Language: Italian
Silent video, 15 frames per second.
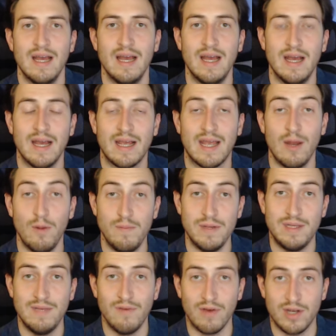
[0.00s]
eh, che
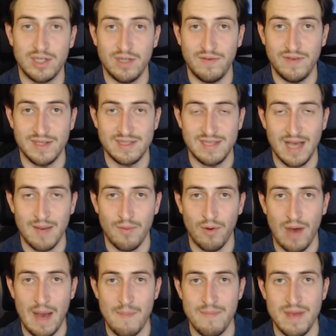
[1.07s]
l'obiettivo che ci
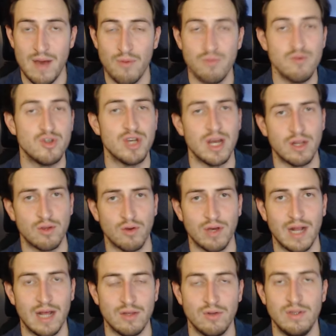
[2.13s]
fissiamo abbia un certo
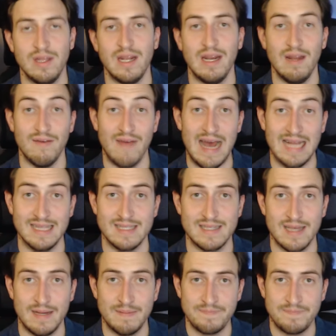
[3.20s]
grado di rilevanza.